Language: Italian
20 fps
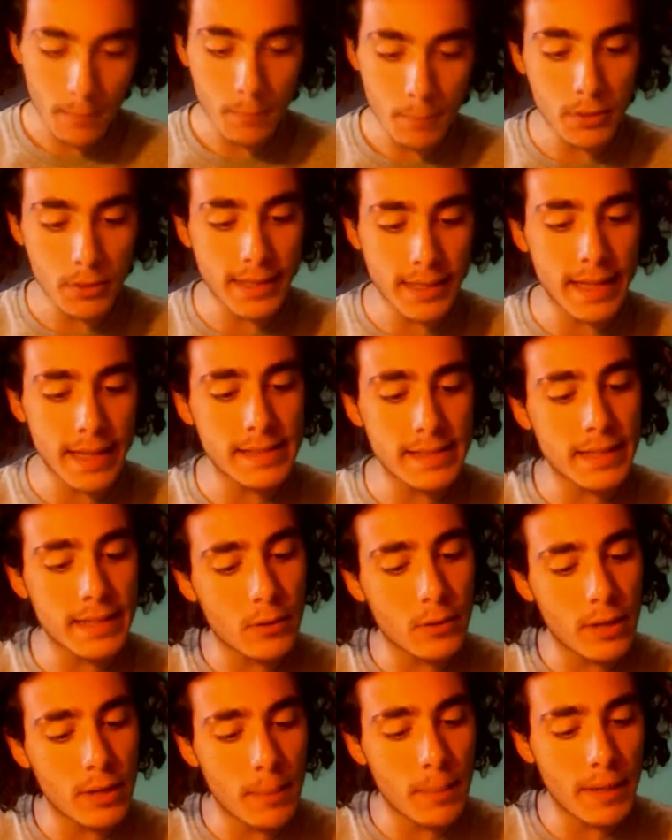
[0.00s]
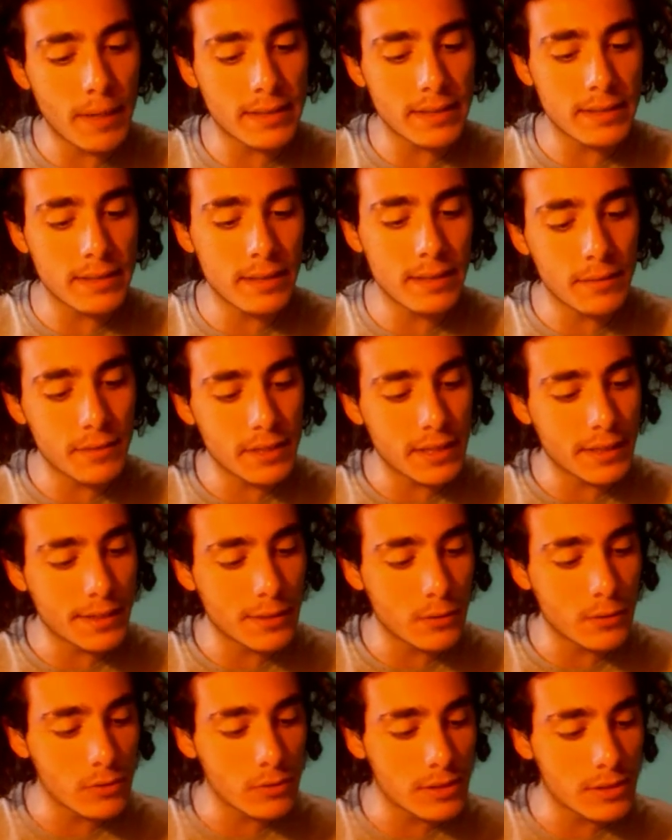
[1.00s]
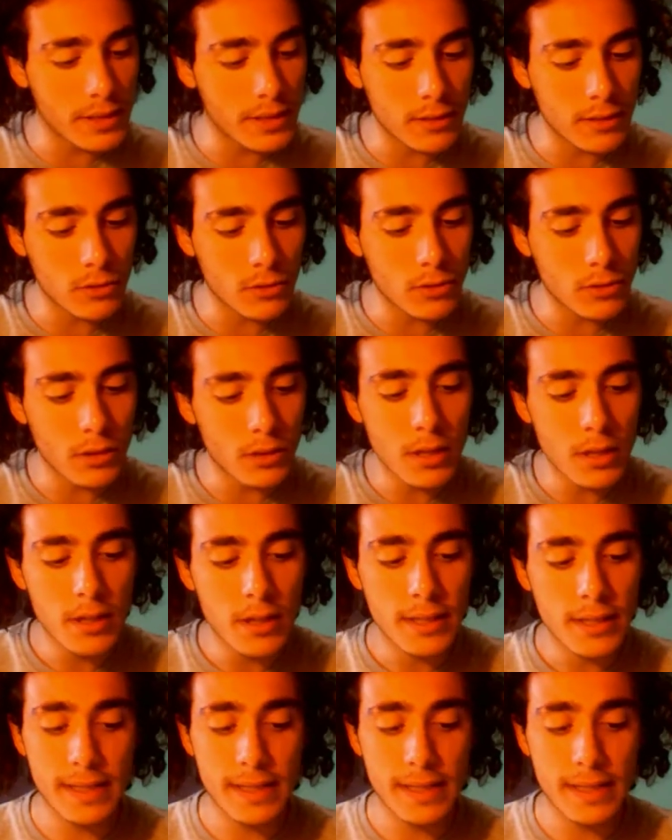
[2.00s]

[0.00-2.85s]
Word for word: Potrei essere quella parte della vita che non sento,